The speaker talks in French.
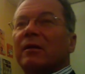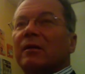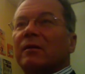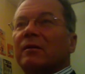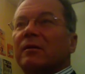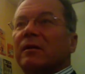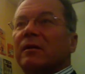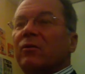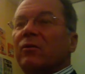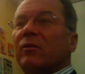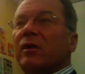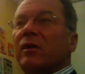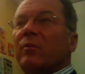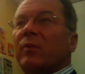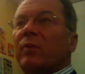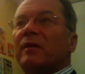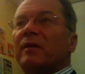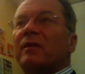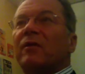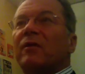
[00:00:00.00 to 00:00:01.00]
c'est qu'on est
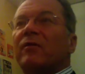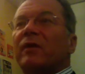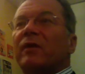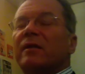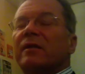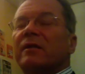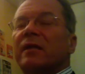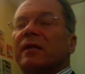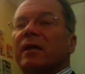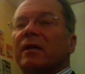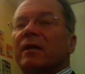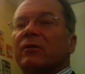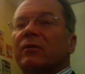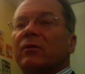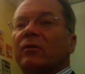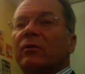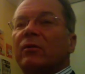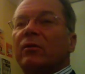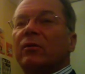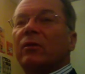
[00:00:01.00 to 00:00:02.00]
passé en un siècle
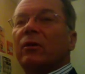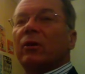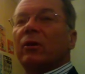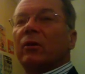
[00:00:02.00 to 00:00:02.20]
de